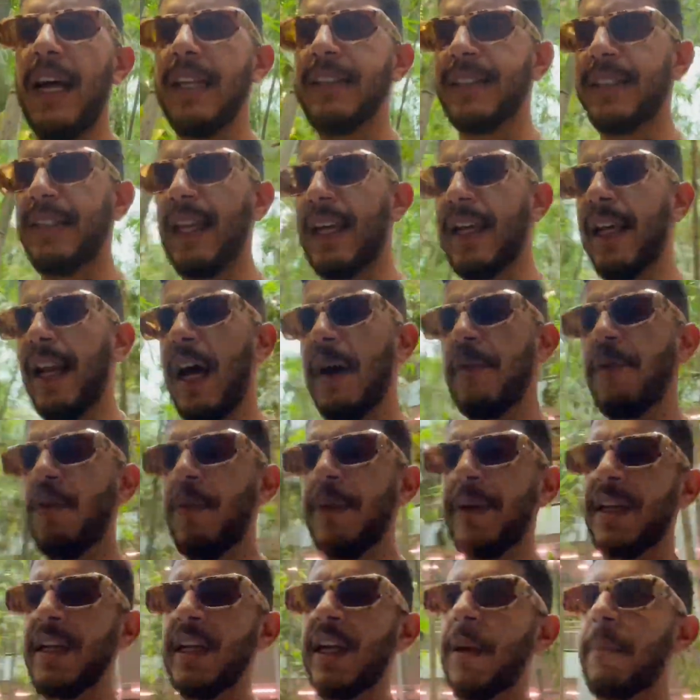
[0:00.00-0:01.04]
انستغرام
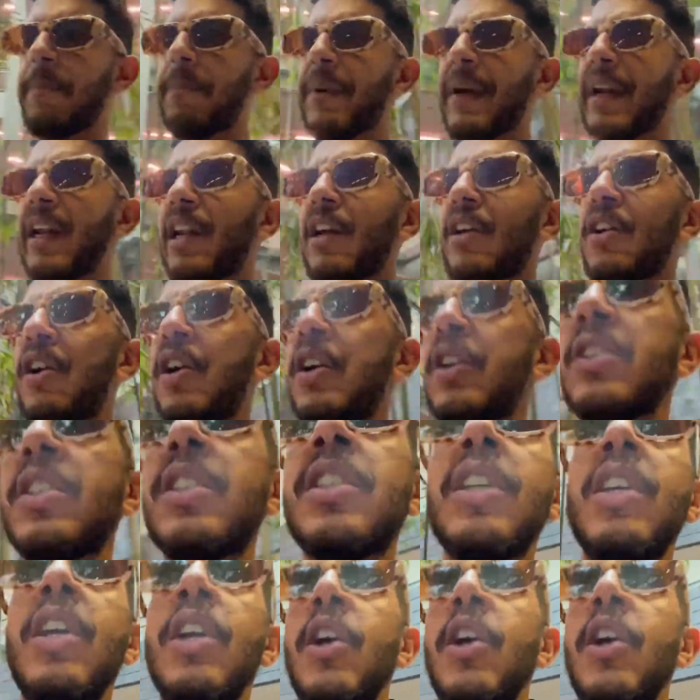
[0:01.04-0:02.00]
وبغيت نكبر الكونت